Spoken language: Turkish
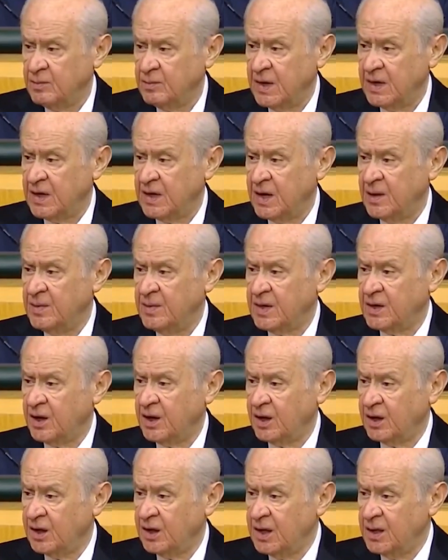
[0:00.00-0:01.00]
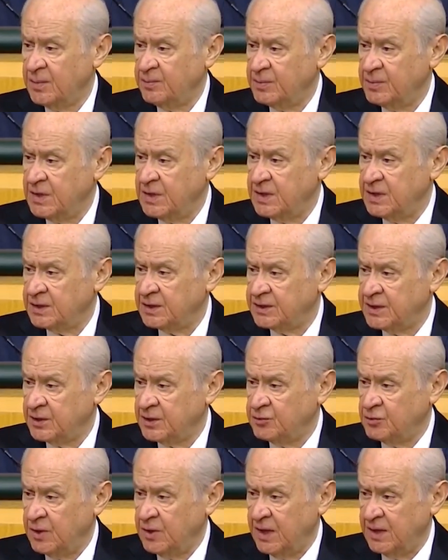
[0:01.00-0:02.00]
Beraber ağlayıp birlikte
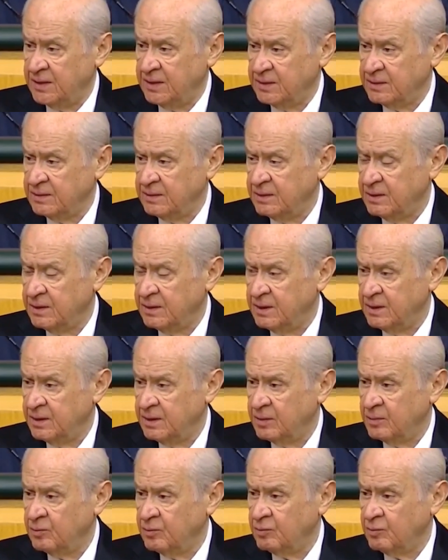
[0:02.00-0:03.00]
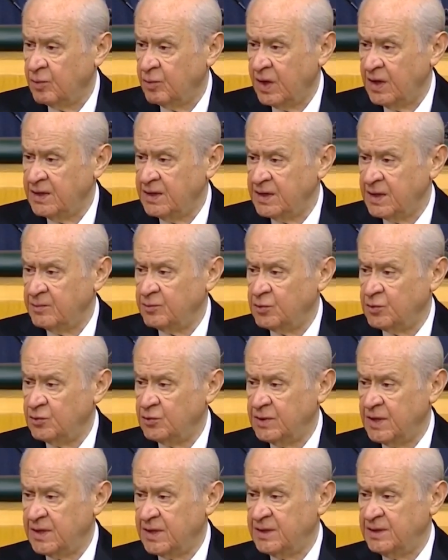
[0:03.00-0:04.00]
gülen, bayram
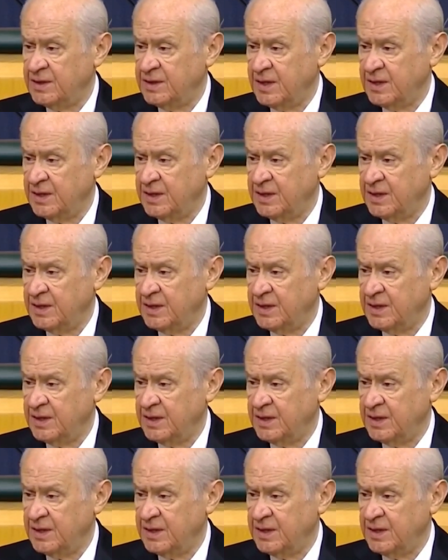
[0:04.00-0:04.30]
günlerinde